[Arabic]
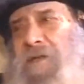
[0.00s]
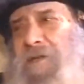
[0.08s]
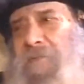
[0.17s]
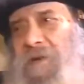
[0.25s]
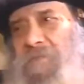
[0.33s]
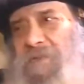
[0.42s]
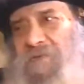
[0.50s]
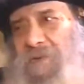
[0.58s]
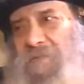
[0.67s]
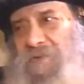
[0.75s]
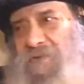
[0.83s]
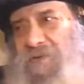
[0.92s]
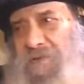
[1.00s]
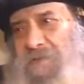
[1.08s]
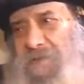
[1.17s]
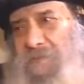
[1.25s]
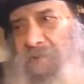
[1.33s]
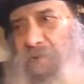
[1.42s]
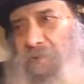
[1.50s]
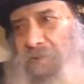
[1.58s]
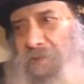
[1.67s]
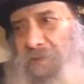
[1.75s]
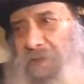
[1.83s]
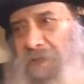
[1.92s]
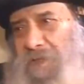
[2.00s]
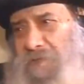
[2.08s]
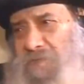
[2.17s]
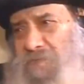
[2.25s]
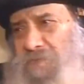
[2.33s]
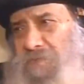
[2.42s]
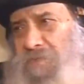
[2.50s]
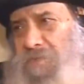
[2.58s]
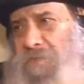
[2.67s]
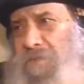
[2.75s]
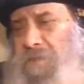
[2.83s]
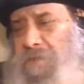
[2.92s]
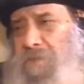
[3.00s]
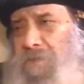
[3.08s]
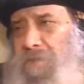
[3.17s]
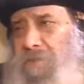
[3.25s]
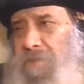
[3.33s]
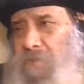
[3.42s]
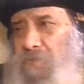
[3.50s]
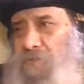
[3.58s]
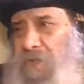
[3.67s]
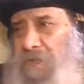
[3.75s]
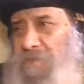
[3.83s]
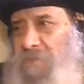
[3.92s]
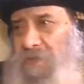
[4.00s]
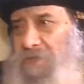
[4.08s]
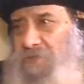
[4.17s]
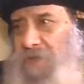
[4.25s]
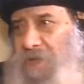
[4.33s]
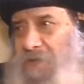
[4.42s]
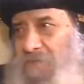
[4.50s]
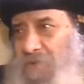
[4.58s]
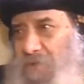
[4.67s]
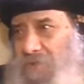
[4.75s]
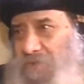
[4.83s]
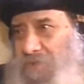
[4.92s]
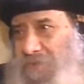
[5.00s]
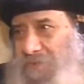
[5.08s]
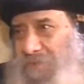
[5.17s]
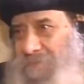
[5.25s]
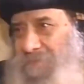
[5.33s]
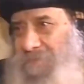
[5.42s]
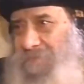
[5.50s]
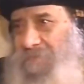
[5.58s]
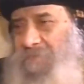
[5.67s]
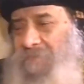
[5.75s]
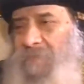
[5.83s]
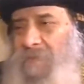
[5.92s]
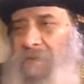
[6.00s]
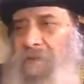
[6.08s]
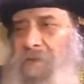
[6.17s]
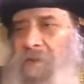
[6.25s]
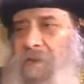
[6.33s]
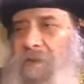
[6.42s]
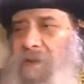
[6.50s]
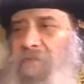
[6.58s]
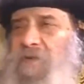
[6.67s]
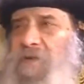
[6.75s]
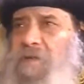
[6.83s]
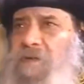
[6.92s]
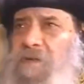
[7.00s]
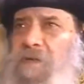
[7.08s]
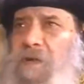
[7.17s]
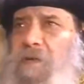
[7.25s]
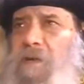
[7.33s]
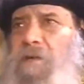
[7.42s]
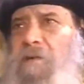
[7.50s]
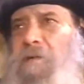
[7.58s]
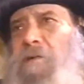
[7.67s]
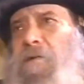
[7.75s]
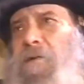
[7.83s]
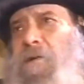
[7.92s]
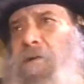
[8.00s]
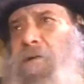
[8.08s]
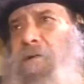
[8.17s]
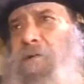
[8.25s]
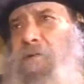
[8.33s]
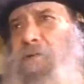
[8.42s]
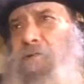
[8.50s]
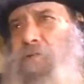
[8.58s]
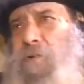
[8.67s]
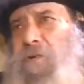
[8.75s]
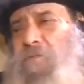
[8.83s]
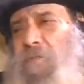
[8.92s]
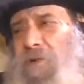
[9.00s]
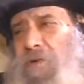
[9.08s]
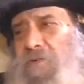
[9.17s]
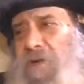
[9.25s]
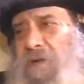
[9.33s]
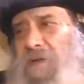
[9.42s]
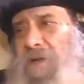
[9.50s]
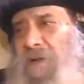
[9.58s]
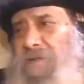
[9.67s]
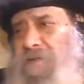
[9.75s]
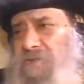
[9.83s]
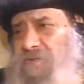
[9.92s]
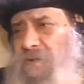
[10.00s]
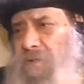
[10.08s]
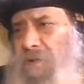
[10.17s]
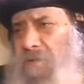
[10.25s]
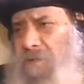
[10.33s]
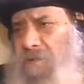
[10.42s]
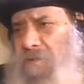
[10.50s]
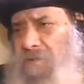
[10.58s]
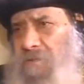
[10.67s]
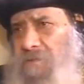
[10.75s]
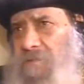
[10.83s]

يعني اجيب لك مثل بسيط اللي بقول ان جايز الاستاذ ما كانش عارف القصيده دي افتكر ان انا كنت قد مررت على احد اصدقائي